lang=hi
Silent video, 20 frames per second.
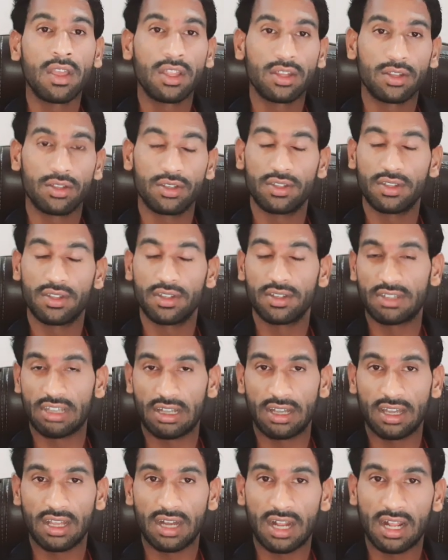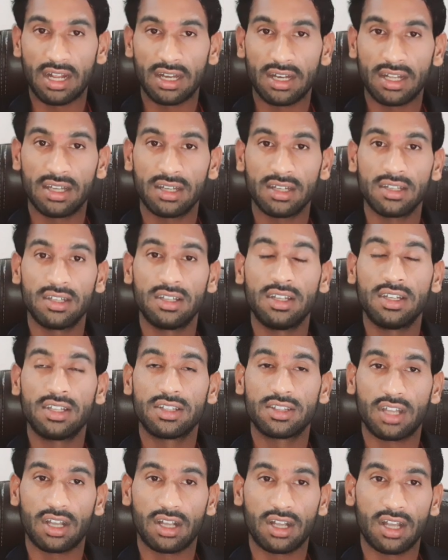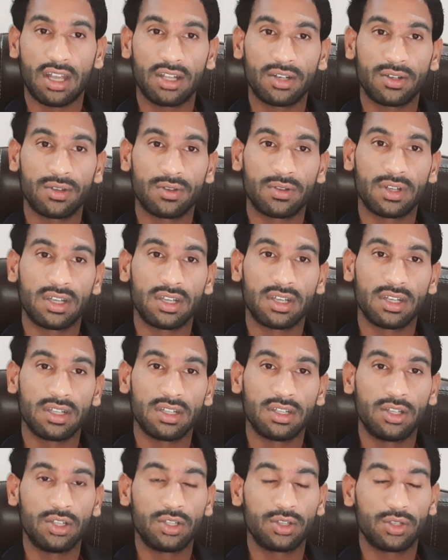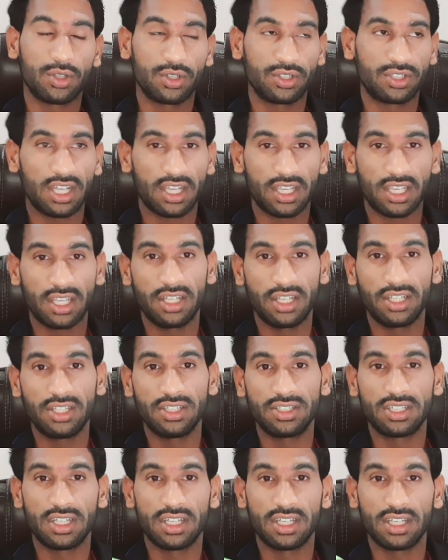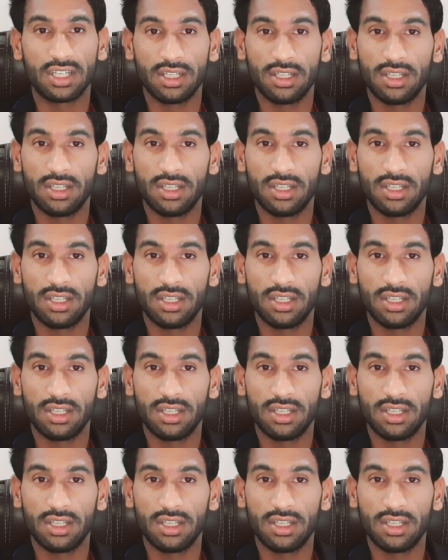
जैसे चक्कर आना थकान होना त्वचा के नीचे